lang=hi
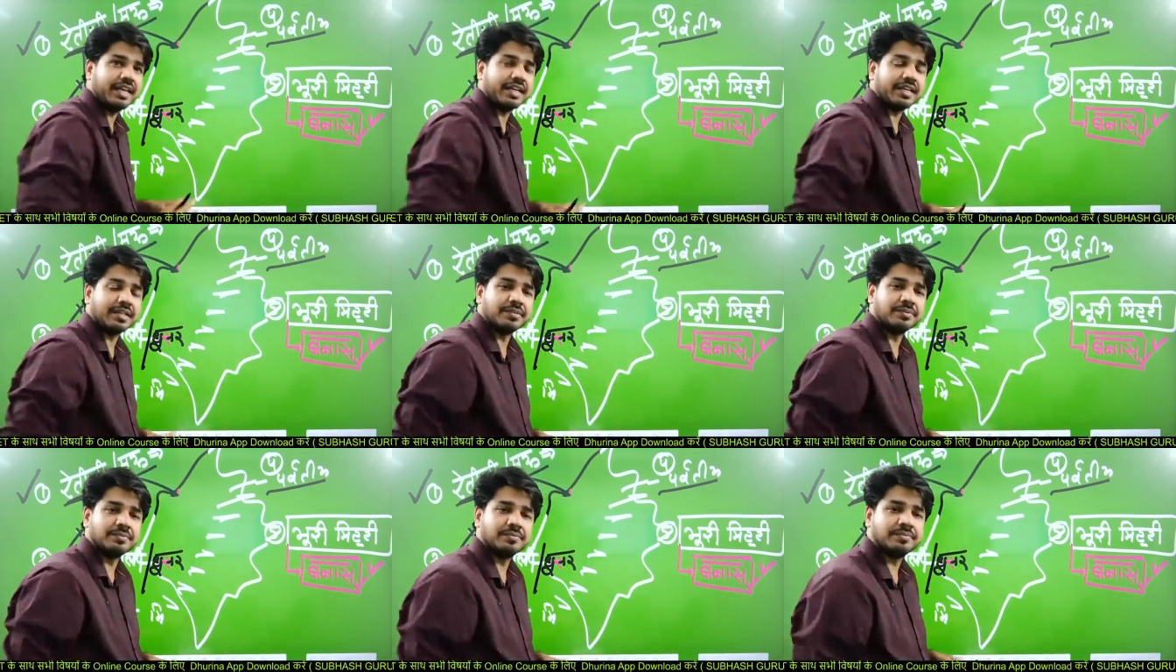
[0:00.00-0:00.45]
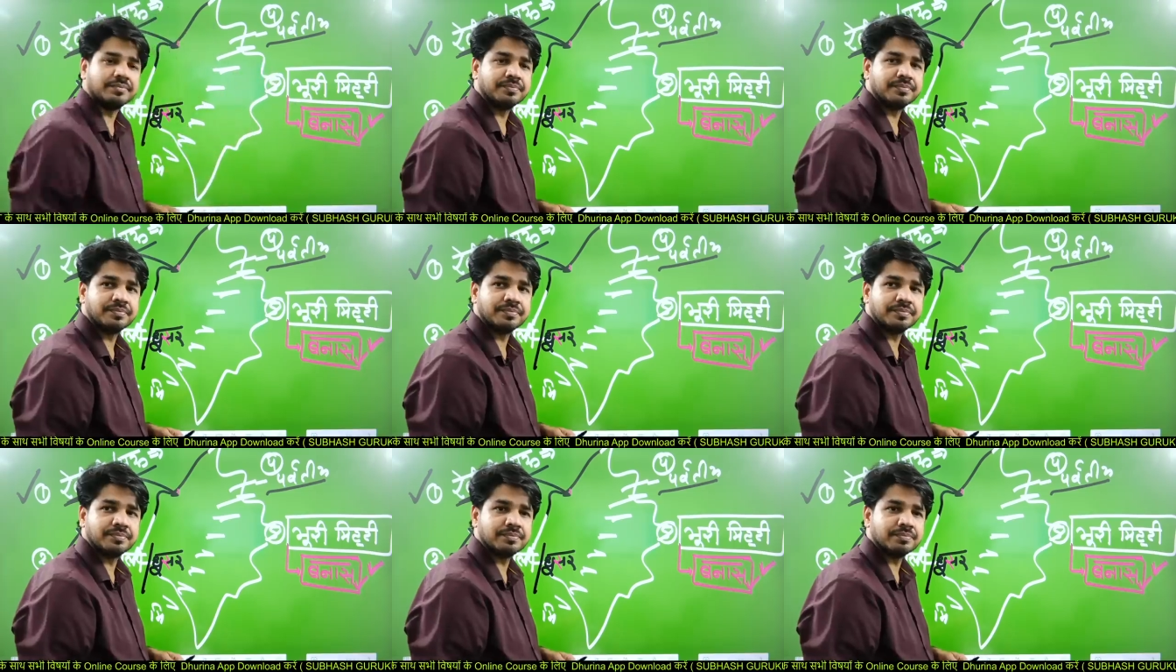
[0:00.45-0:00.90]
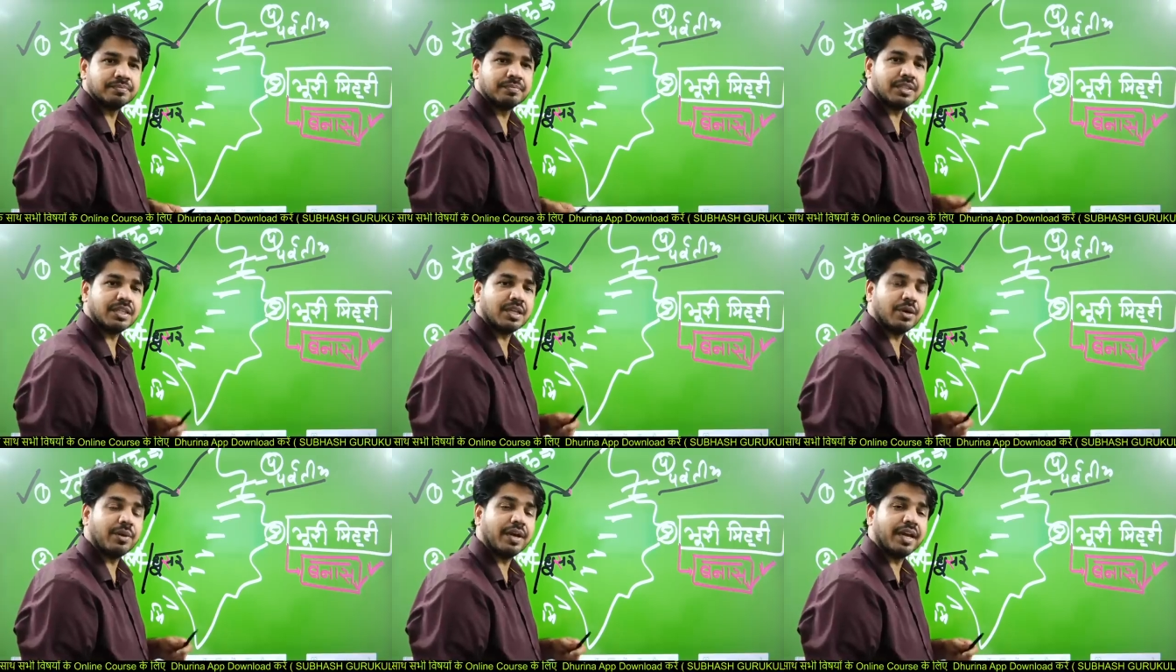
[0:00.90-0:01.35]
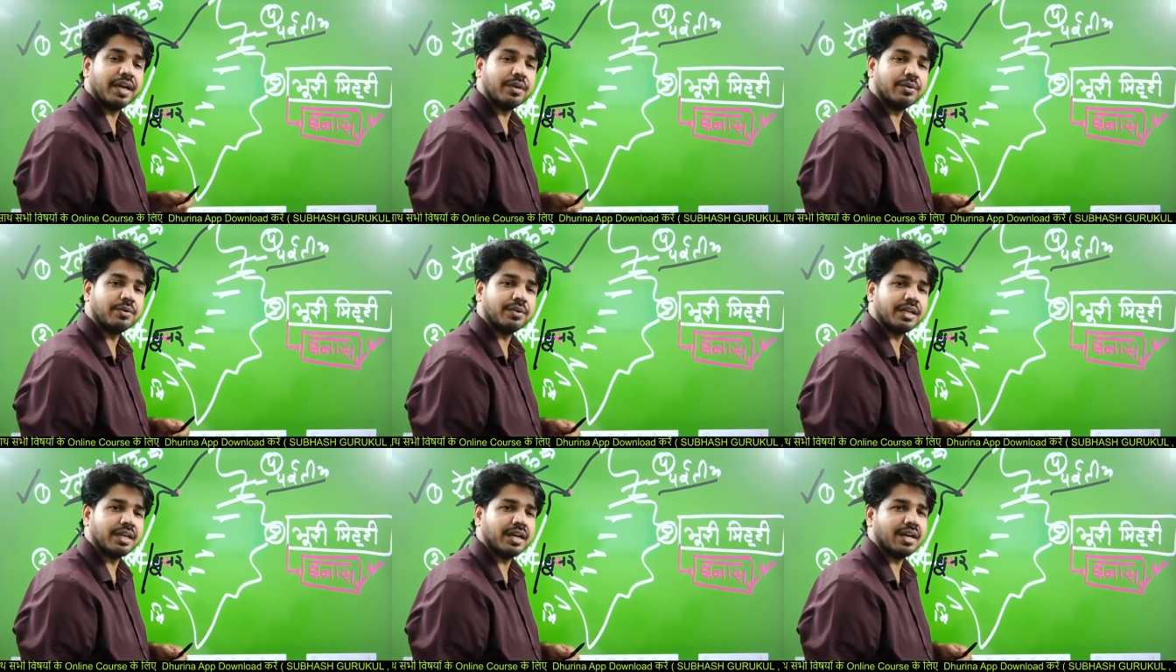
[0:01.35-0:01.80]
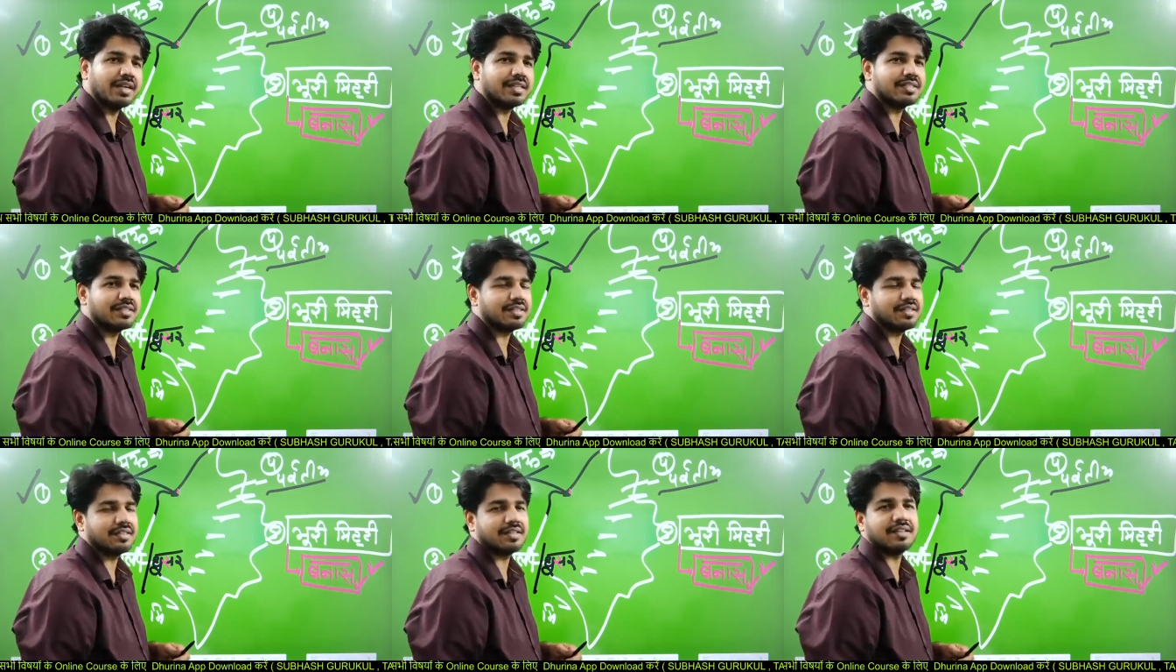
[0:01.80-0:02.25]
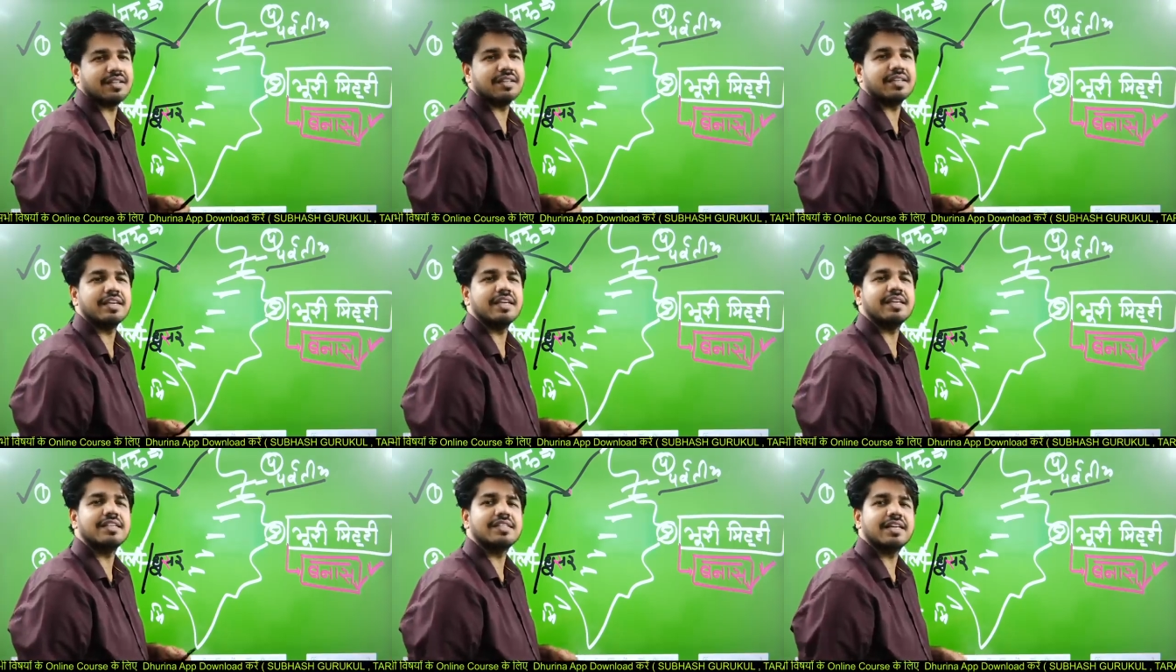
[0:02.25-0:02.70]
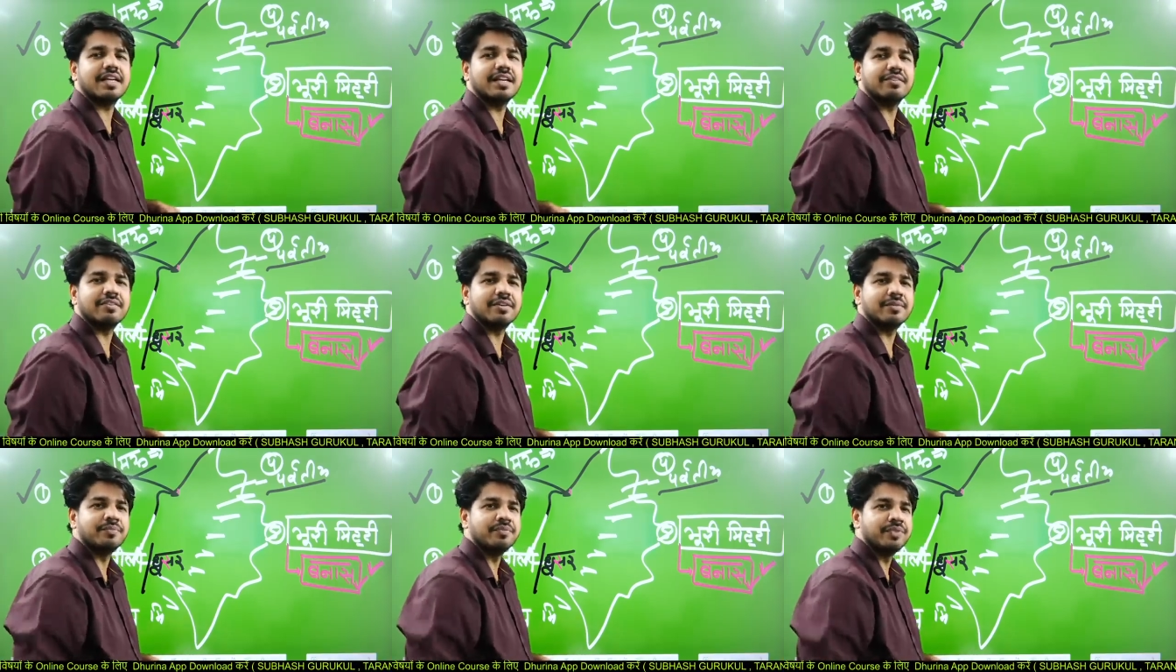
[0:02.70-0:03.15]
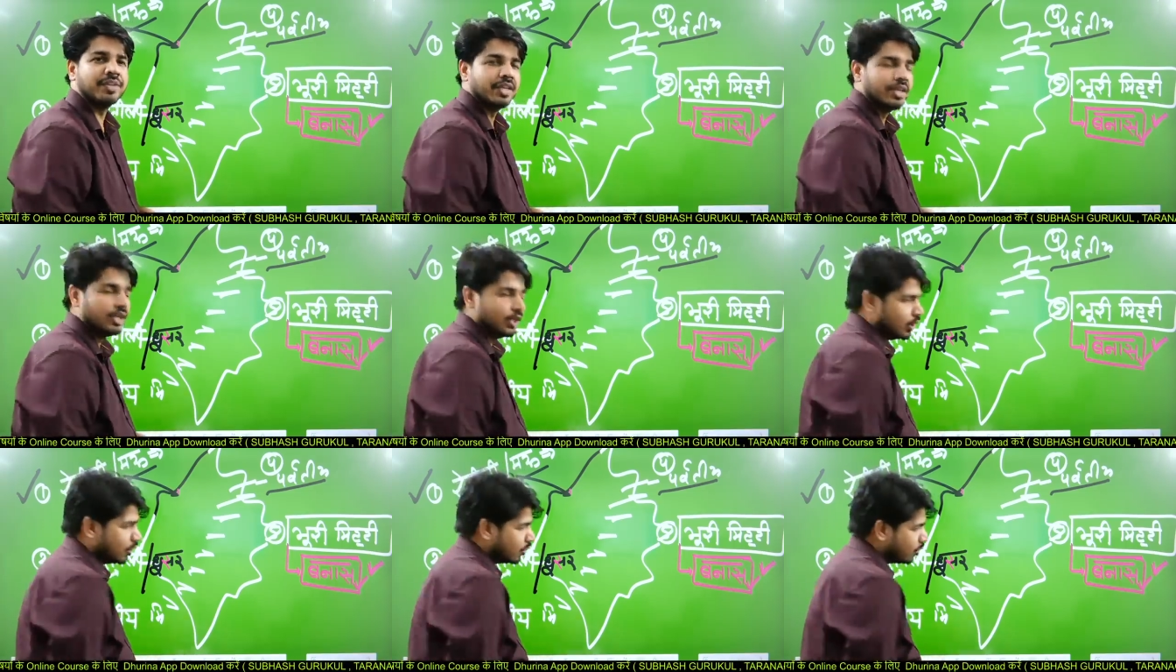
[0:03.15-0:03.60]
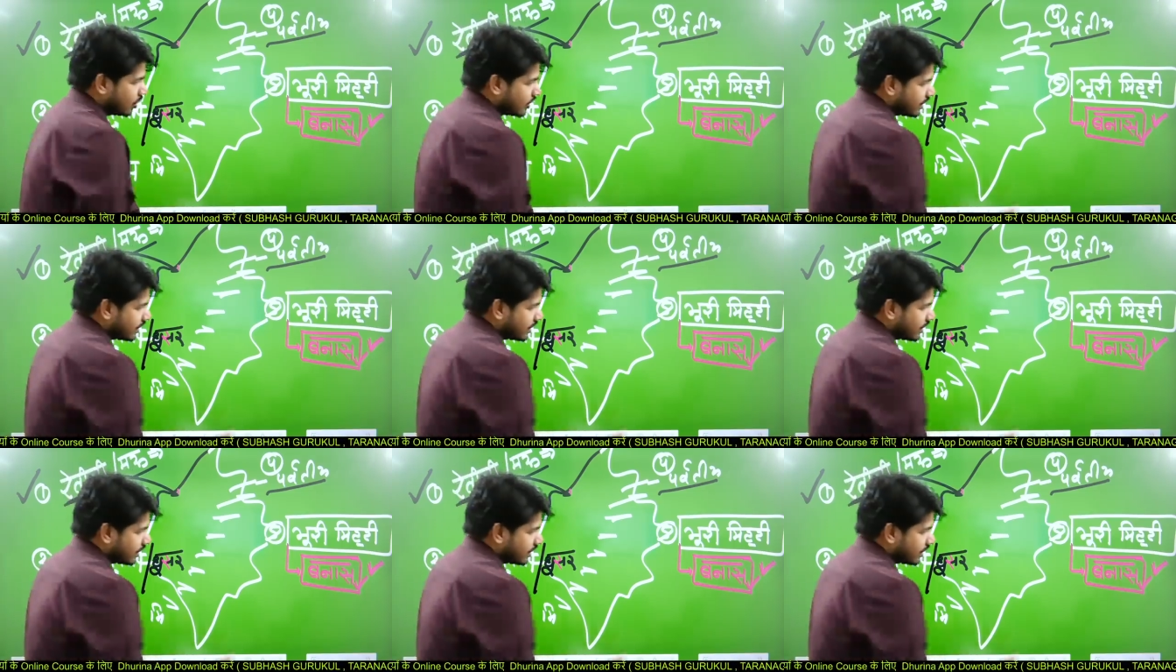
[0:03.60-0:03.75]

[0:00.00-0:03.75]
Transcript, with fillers: हैं बताओ है को नहीं हाँ सर नदिया ही साइड में और